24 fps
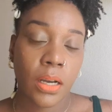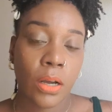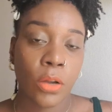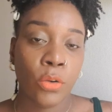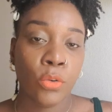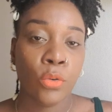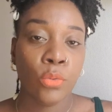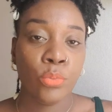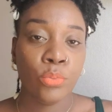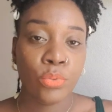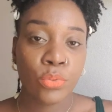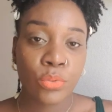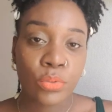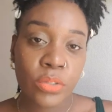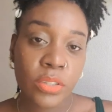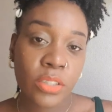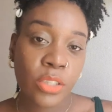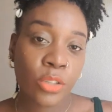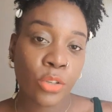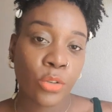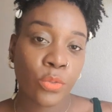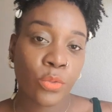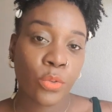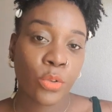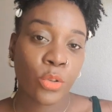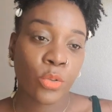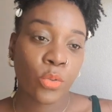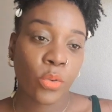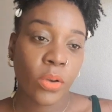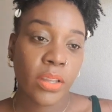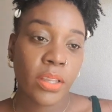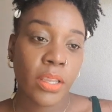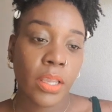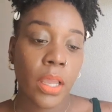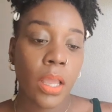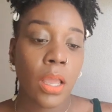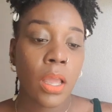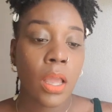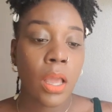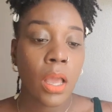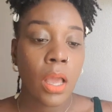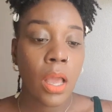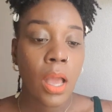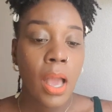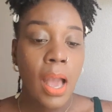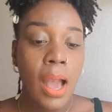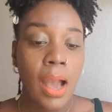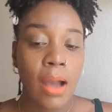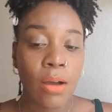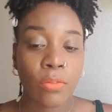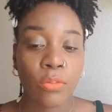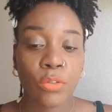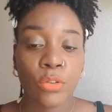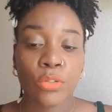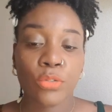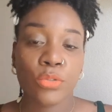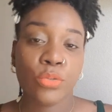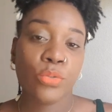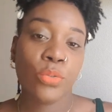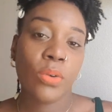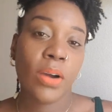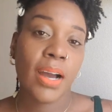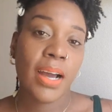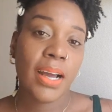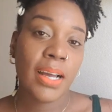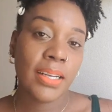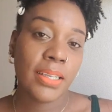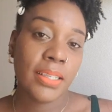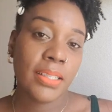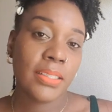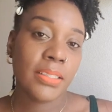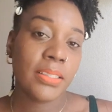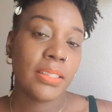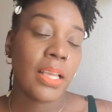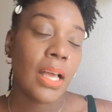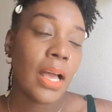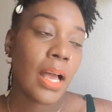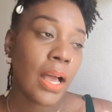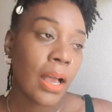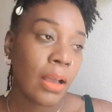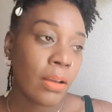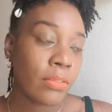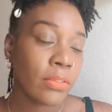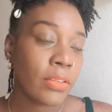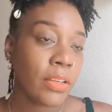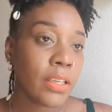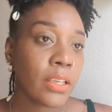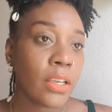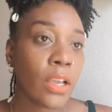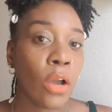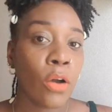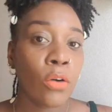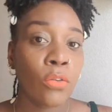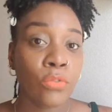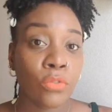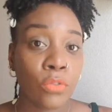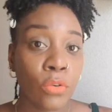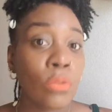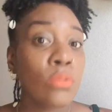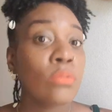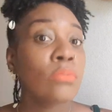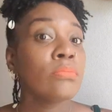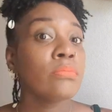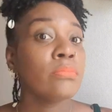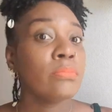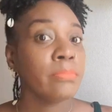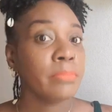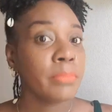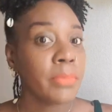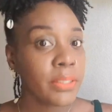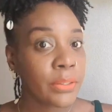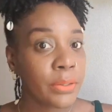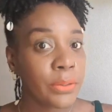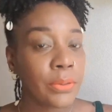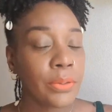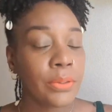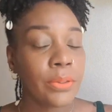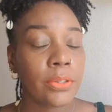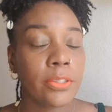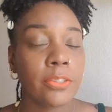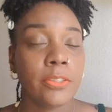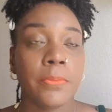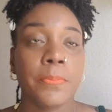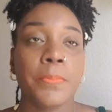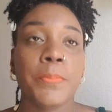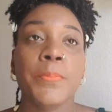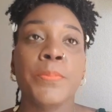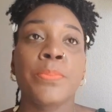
Le but, c'est que vous soyez avant tout à l'aise avec vos microlocks.